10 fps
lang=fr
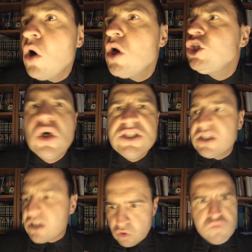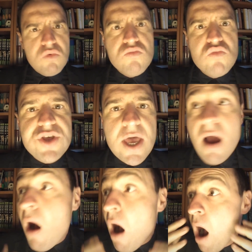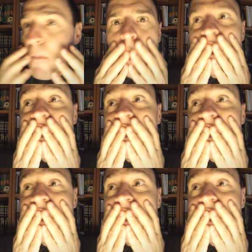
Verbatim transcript: oh, les gens, ils étaient là, tout le monde mouillait Oh mon